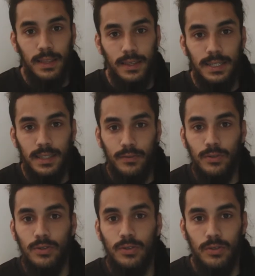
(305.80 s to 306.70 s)
Para hacer esta
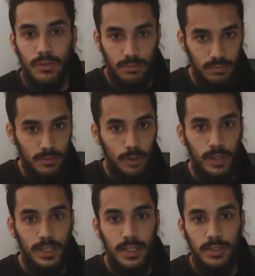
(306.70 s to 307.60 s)
foto, como
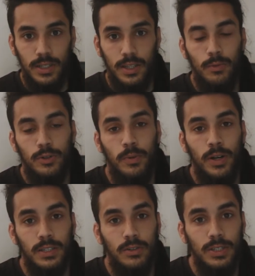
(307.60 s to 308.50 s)
ya os he dicho, necesitamos
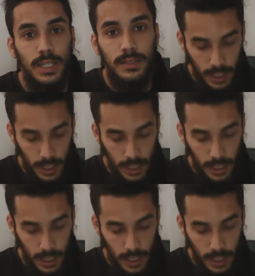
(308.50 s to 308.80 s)
pocas cosas.